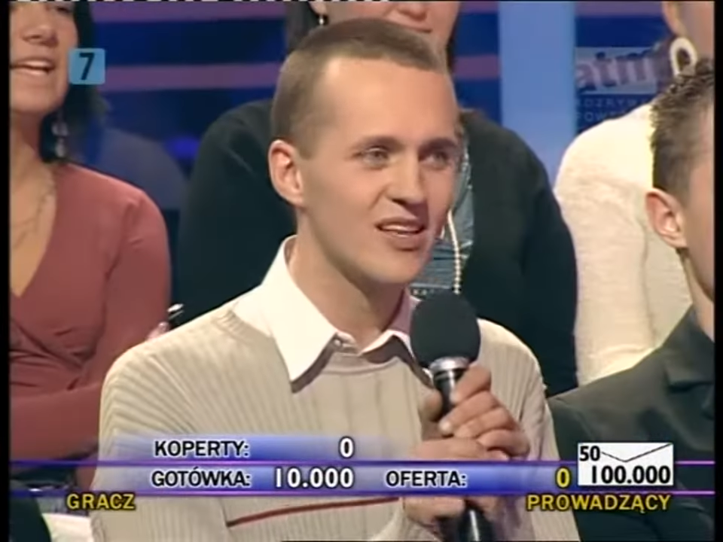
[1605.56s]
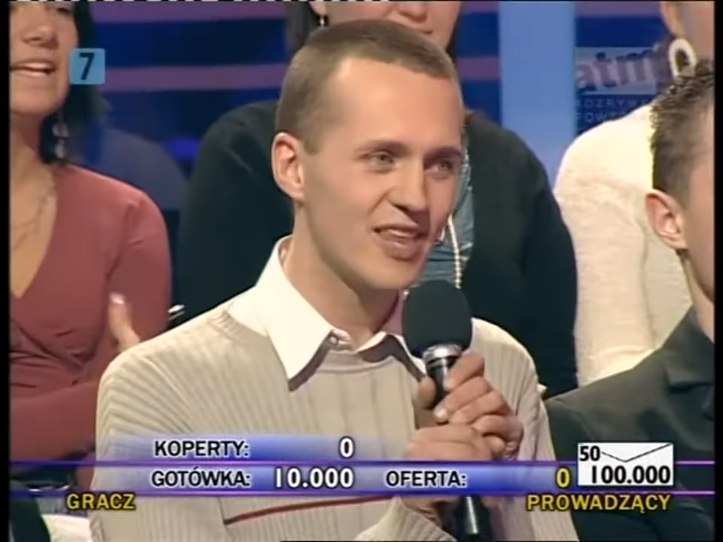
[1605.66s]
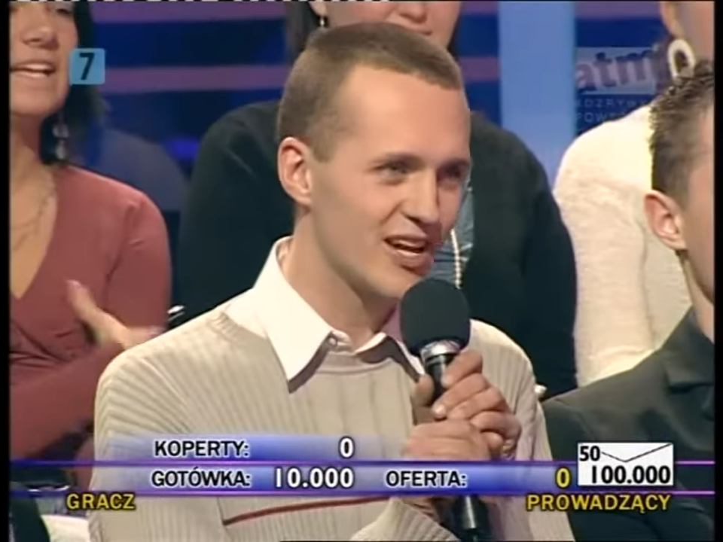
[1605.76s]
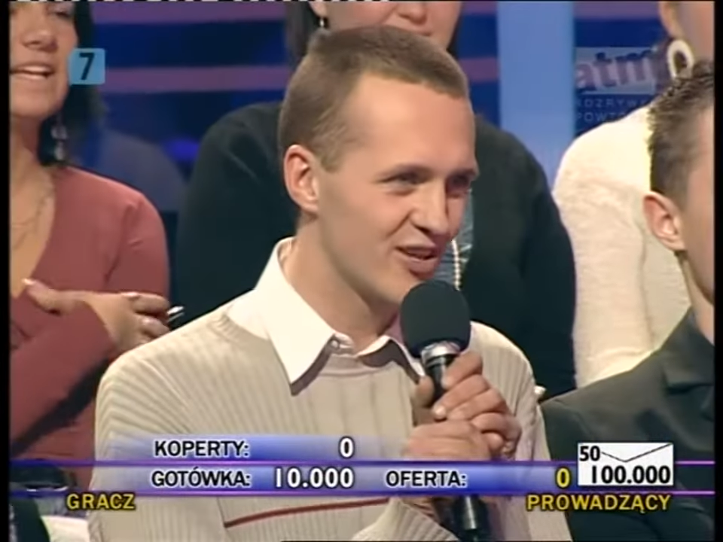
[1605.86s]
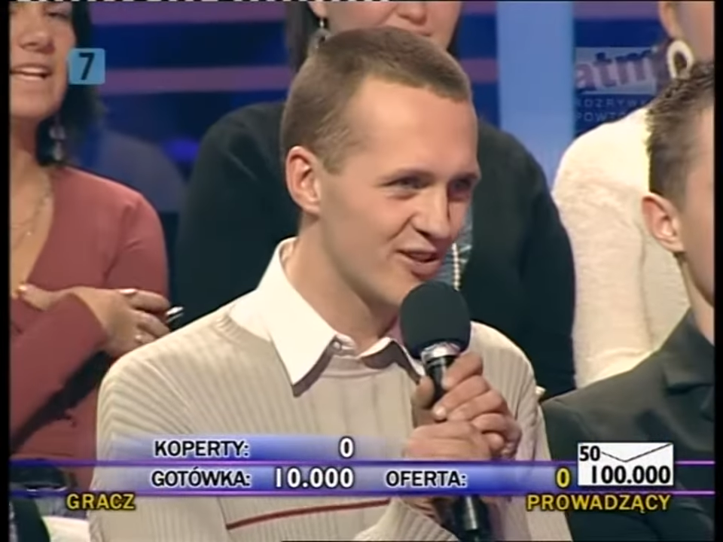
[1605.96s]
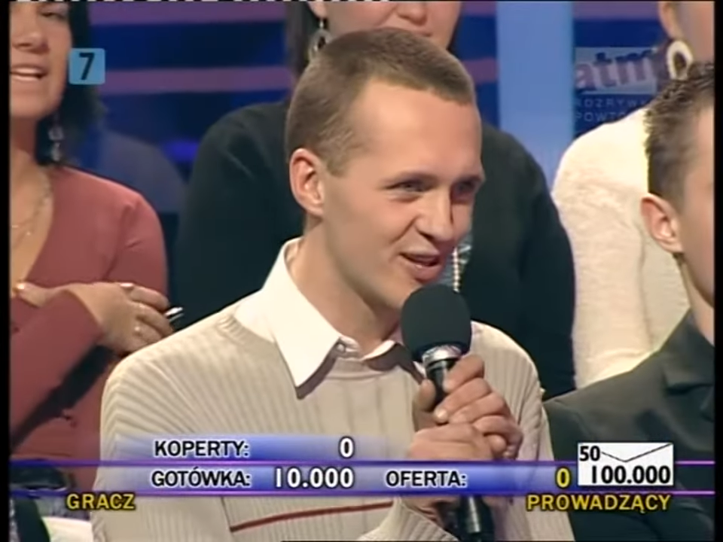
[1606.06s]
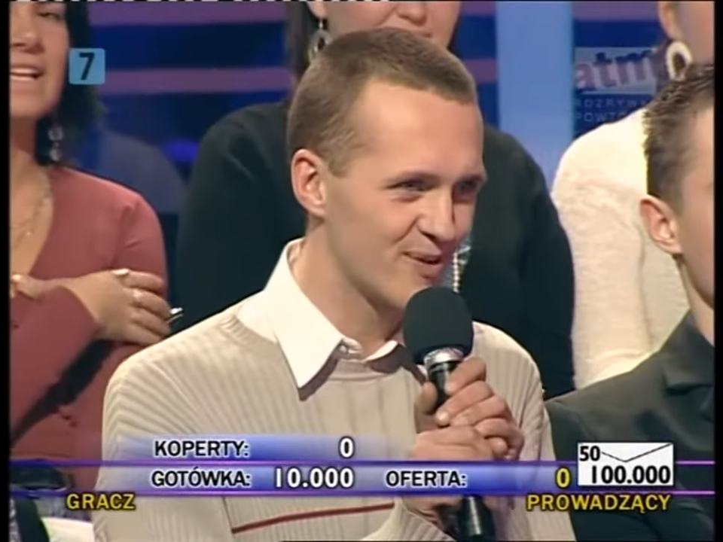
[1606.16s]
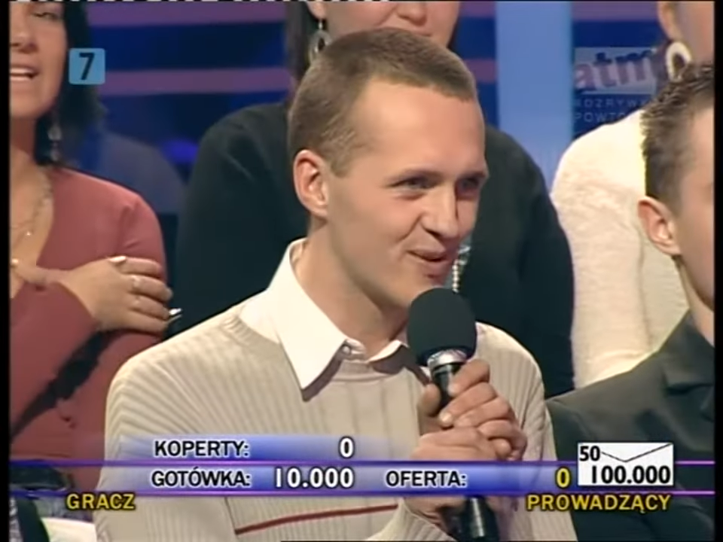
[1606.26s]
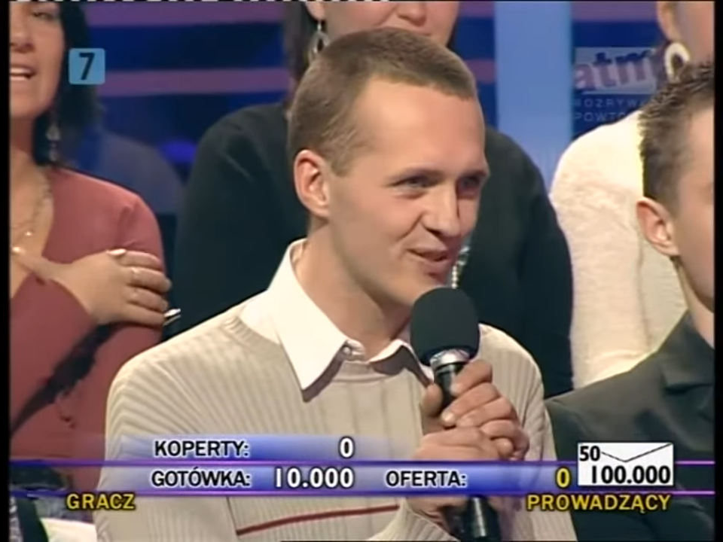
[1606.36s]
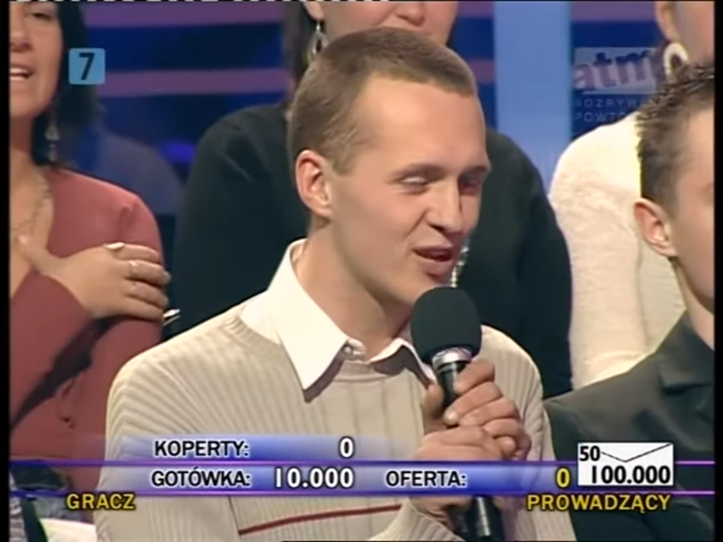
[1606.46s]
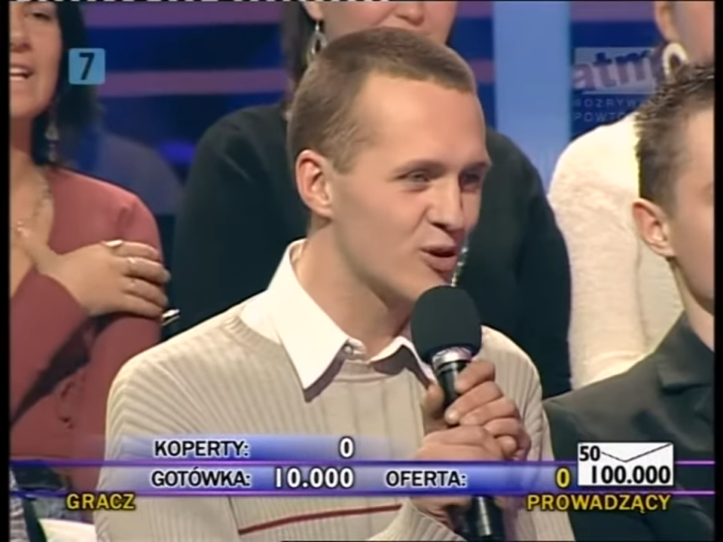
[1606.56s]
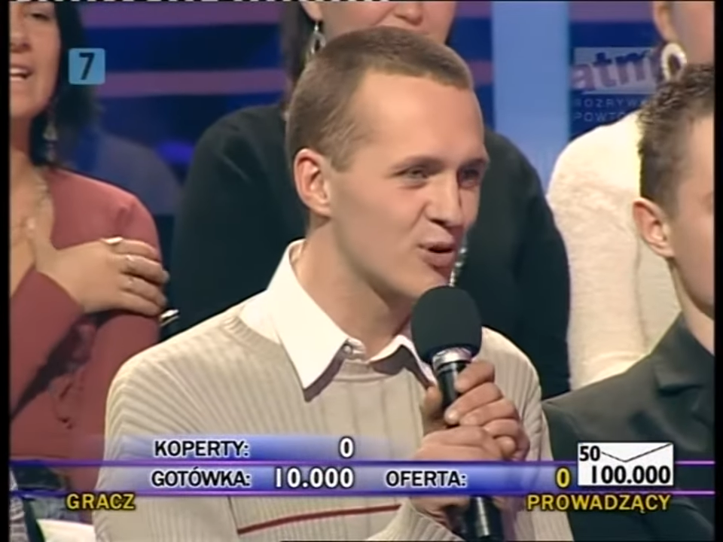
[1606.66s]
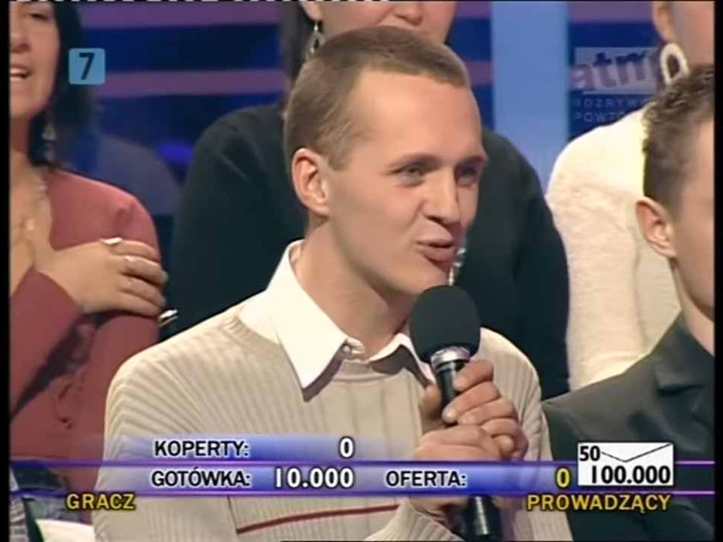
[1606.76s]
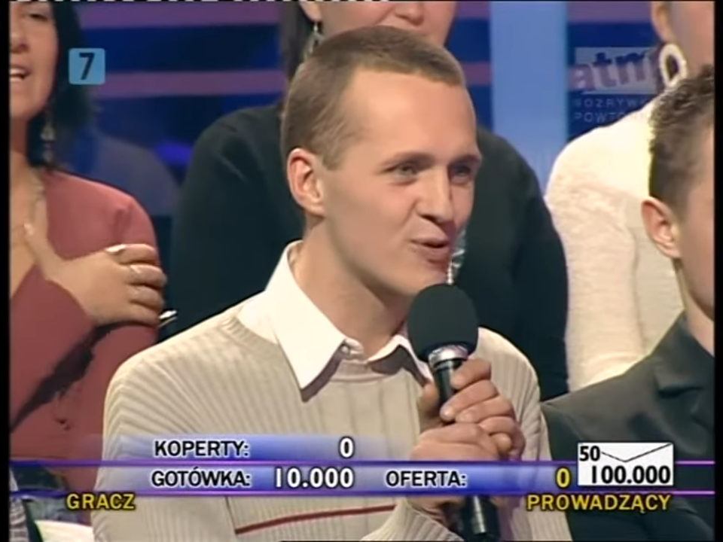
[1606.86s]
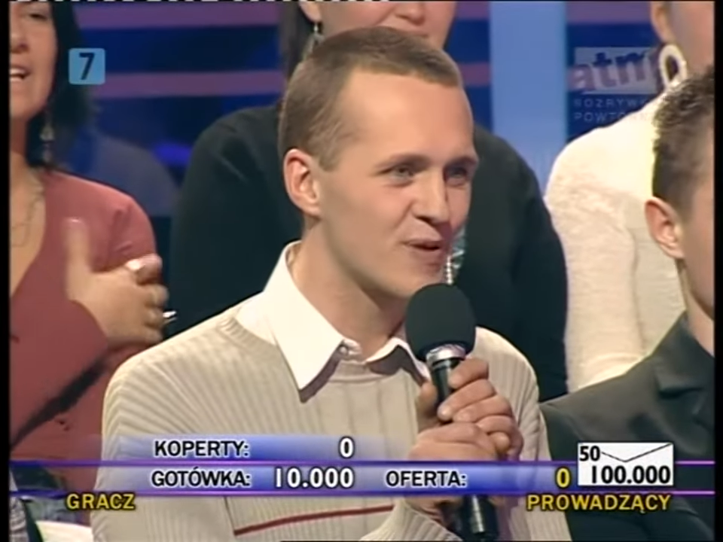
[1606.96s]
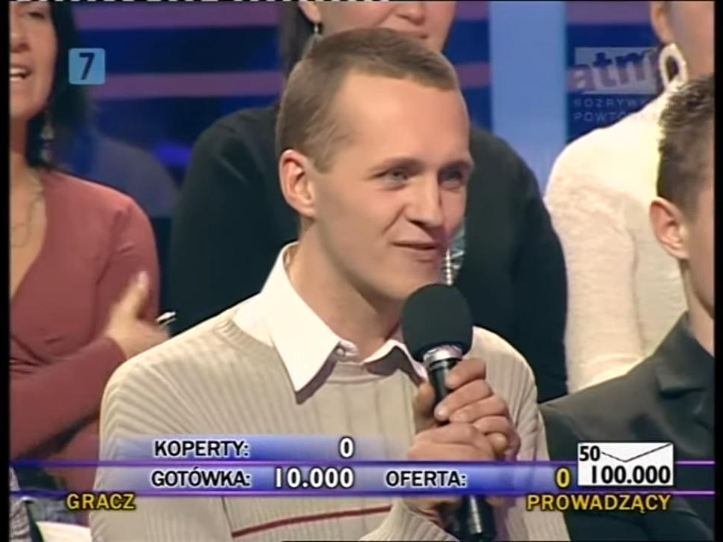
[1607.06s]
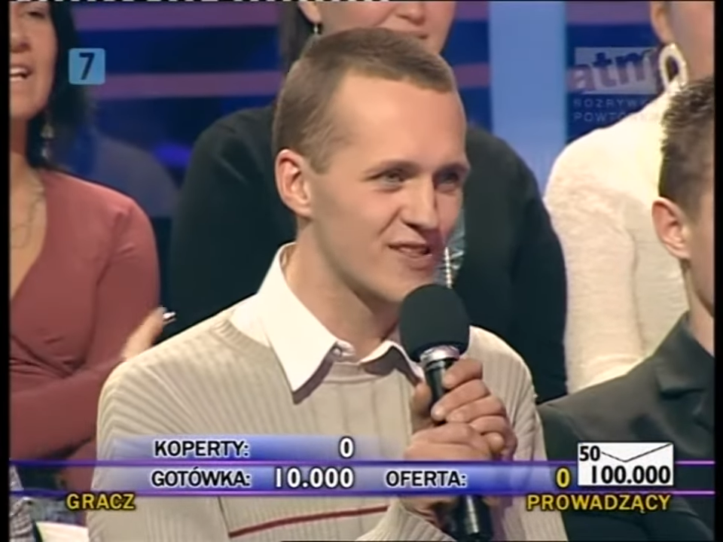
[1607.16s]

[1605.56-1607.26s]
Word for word: tak nie jestem z tego obrotu sprawy